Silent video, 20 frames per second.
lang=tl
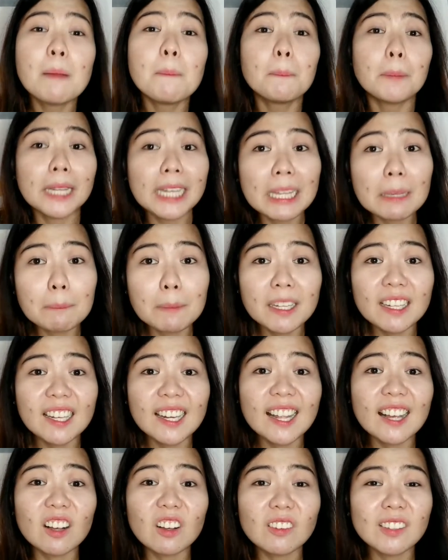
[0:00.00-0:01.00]
Maliban
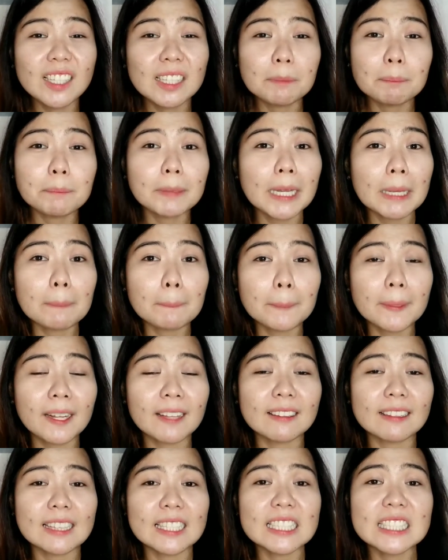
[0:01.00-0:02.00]
na lang kung
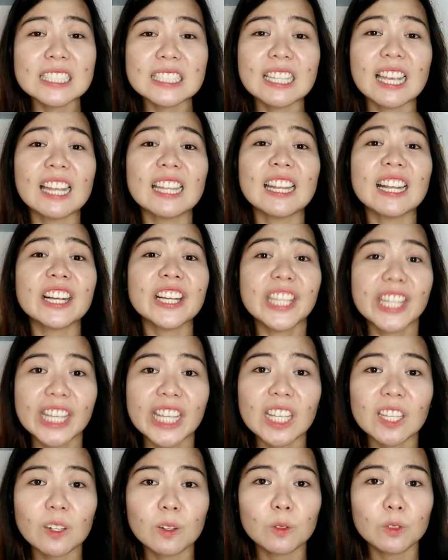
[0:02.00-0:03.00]
nagpa-practice siya ng
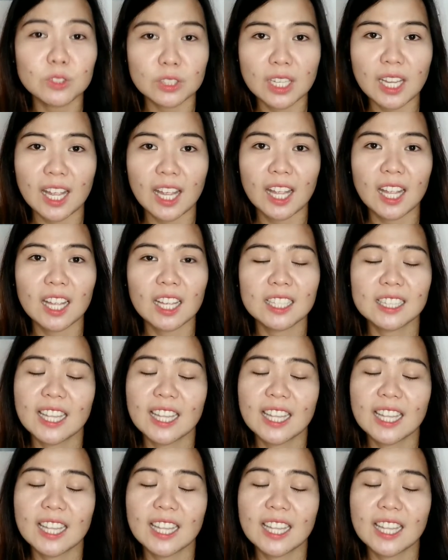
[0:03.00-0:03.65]
hero niya